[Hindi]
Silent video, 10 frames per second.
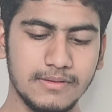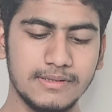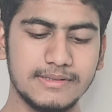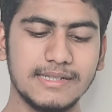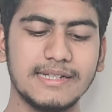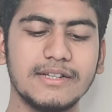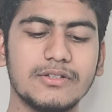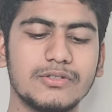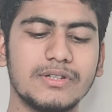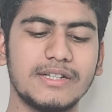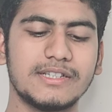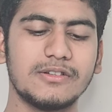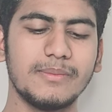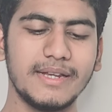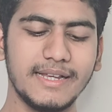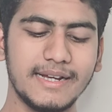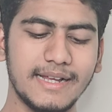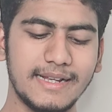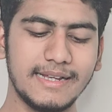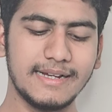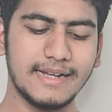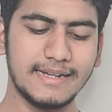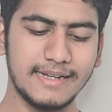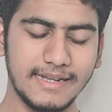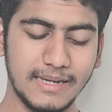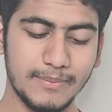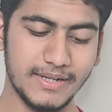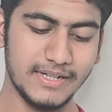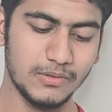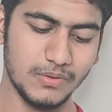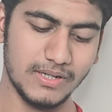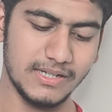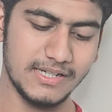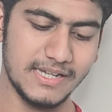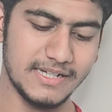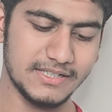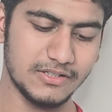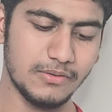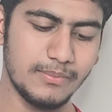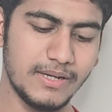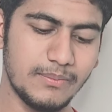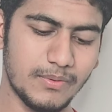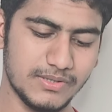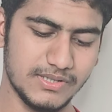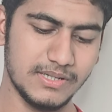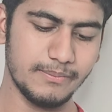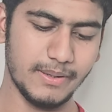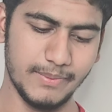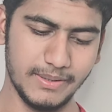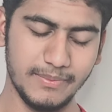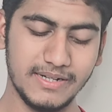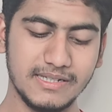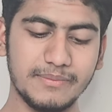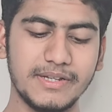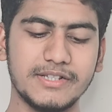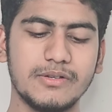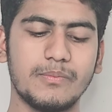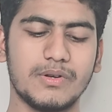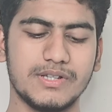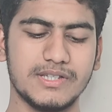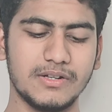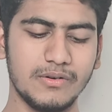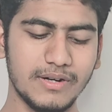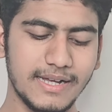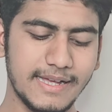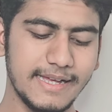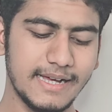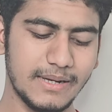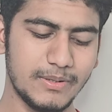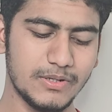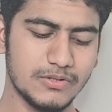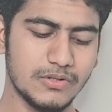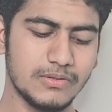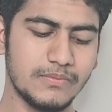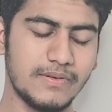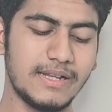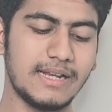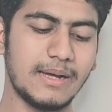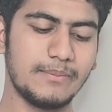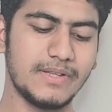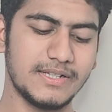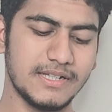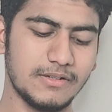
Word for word: आप जैसे कि दोस्तों देख सकते हो तो मैंने ये डाल दिया डाल देने के बाद ही तुरंत ही ये देख सकते हो तो बिल प्रोसेसिंग पेमेंट मेरे सामने ये जो प्रोसेसिंग हो गया है अभी दोस्तों फिलहाल आप देख